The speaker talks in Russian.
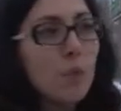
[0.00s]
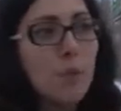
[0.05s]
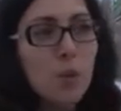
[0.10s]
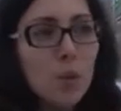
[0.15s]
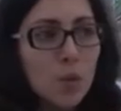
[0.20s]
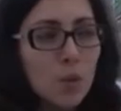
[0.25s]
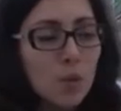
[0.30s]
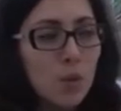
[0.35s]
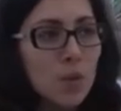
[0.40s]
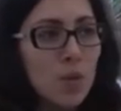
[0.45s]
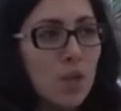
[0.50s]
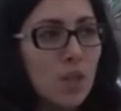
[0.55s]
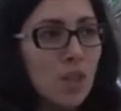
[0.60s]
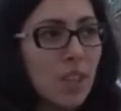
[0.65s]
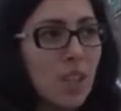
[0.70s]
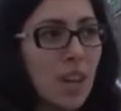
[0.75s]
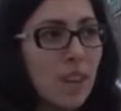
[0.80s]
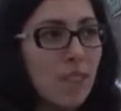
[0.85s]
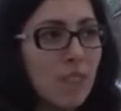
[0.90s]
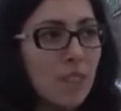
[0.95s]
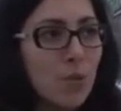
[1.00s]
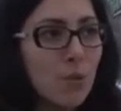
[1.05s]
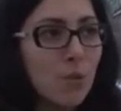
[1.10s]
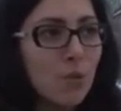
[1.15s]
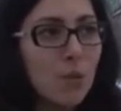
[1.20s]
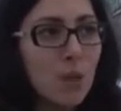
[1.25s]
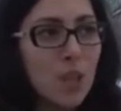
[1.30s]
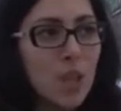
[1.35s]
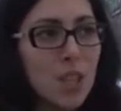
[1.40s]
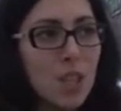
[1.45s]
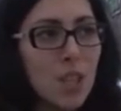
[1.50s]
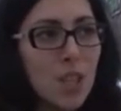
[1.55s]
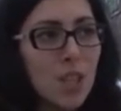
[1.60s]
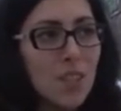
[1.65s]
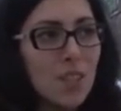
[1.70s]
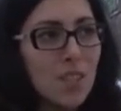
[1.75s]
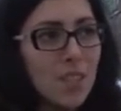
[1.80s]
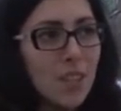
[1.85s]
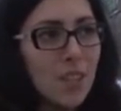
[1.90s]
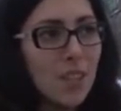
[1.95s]
ребенку очень нравится
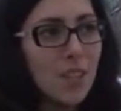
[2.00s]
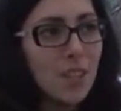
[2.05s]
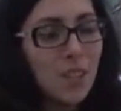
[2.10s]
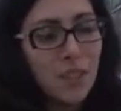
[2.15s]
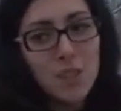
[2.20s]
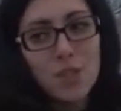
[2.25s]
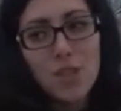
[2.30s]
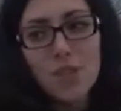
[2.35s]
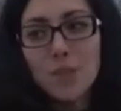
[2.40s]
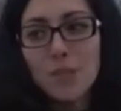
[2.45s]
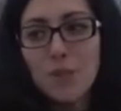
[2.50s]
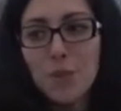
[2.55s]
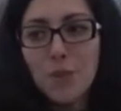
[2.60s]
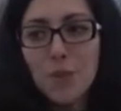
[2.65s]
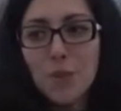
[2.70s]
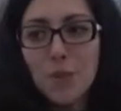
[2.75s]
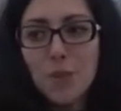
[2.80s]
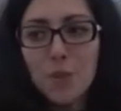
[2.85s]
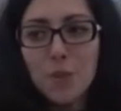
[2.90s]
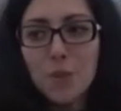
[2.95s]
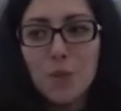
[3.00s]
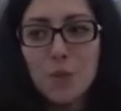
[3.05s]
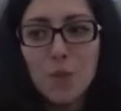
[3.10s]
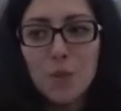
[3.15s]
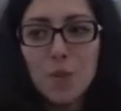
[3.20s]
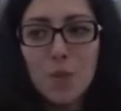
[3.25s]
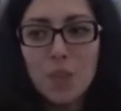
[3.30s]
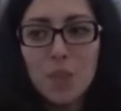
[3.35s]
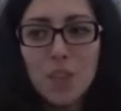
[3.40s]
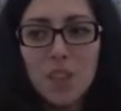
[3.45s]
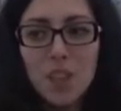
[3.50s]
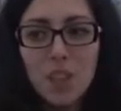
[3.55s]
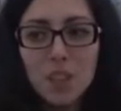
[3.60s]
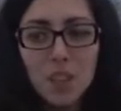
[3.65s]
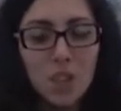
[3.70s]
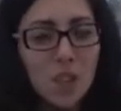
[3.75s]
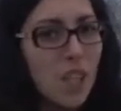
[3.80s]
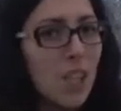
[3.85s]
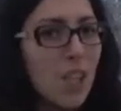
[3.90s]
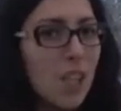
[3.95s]
украшать. Символ Нового года и
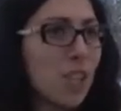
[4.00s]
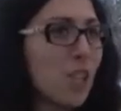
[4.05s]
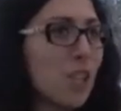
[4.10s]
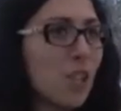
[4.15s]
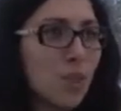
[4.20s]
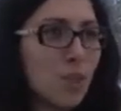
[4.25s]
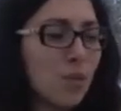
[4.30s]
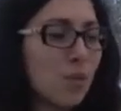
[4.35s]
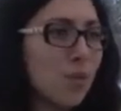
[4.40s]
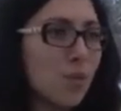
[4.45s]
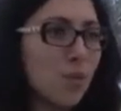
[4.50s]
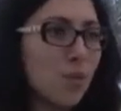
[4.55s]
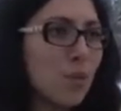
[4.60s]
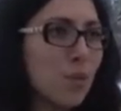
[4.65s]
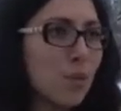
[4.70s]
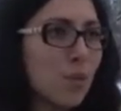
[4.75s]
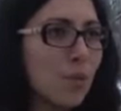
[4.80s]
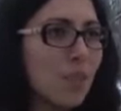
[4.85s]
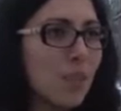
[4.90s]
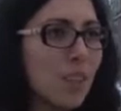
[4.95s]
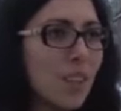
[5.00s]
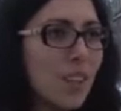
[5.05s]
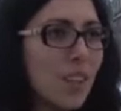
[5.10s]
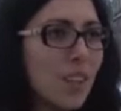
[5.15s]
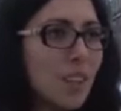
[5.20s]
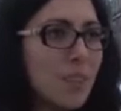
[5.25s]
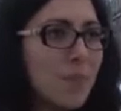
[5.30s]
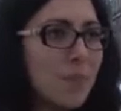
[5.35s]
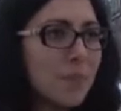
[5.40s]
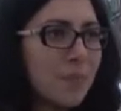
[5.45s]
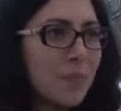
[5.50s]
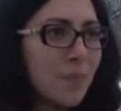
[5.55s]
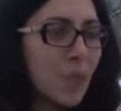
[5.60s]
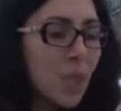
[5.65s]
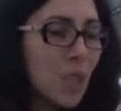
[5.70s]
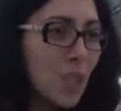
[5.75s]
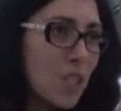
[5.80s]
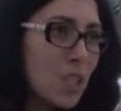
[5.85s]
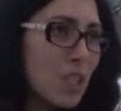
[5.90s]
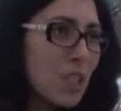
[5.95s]
желательно живую.
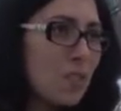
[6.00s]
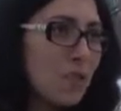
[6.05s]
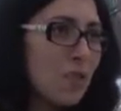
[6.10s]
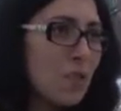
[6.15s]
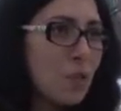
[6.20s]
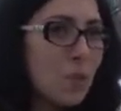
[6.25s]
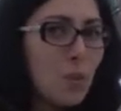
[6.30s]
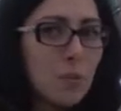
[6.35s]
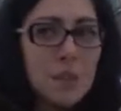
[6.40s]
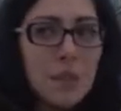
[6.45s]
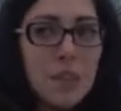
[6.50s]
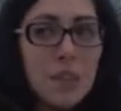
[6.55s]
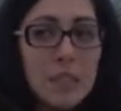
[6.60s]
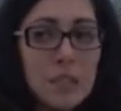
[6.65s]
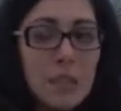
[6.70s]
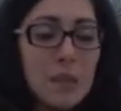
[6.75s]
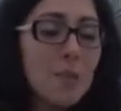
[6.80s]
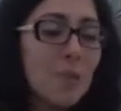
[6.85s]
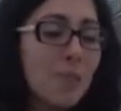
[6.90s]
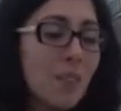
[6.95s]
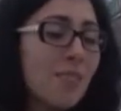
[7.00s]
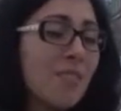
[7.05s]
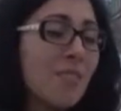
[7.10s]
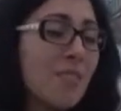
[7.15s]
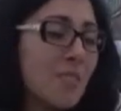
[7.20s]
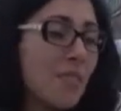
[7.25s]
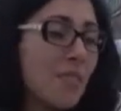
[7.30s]
Красиво же дом стоит. Самое главный